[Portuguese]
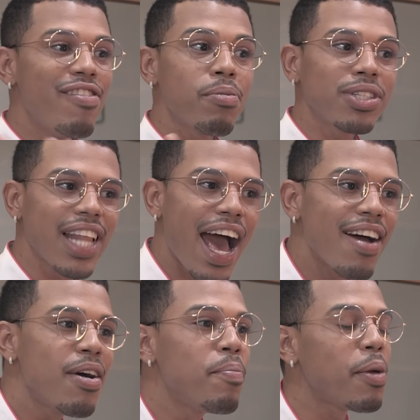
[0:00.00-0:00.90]
Vamos
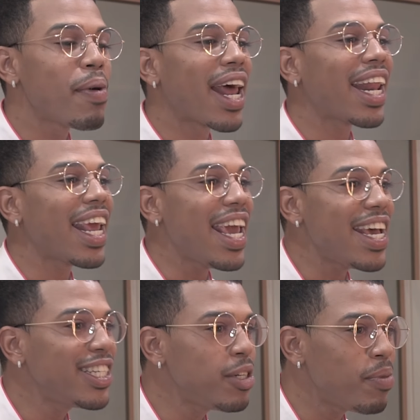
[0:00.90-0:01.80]
lá preparar
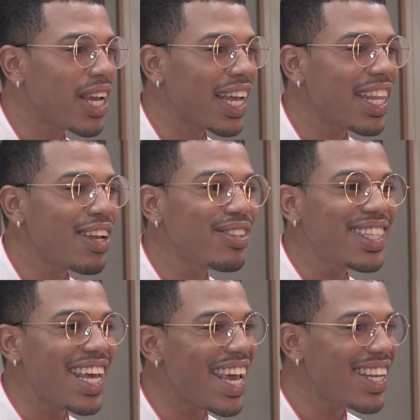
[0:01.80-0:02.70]
este brigadeiro
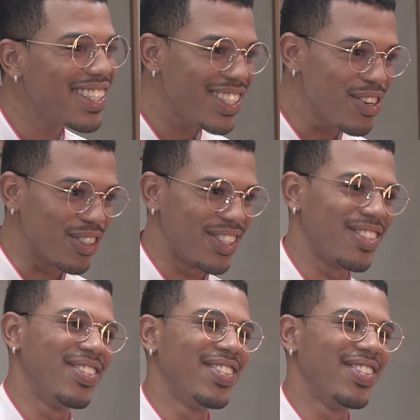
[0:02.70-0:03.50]
delicioso.